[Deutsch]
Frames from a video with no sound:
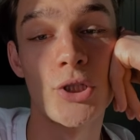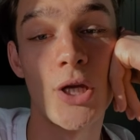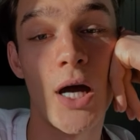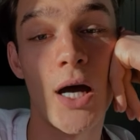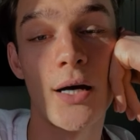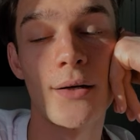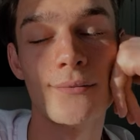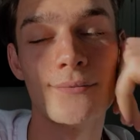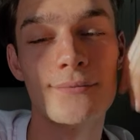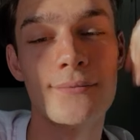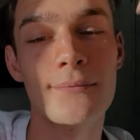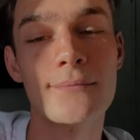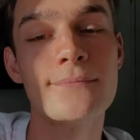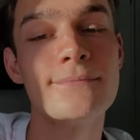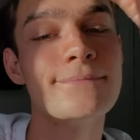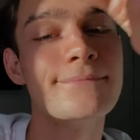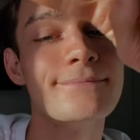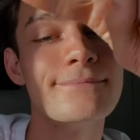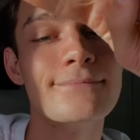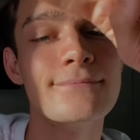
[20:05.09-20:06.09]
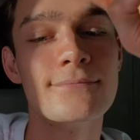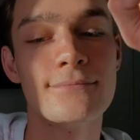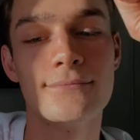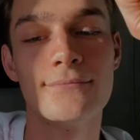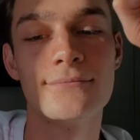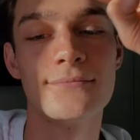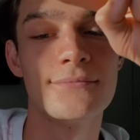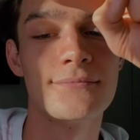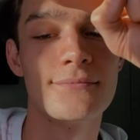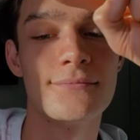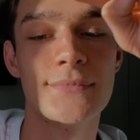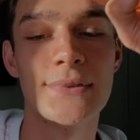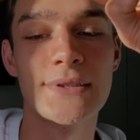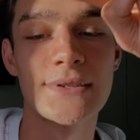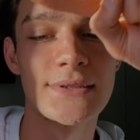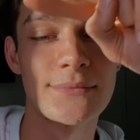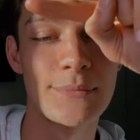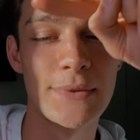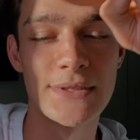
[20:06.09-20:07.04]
ja, bis,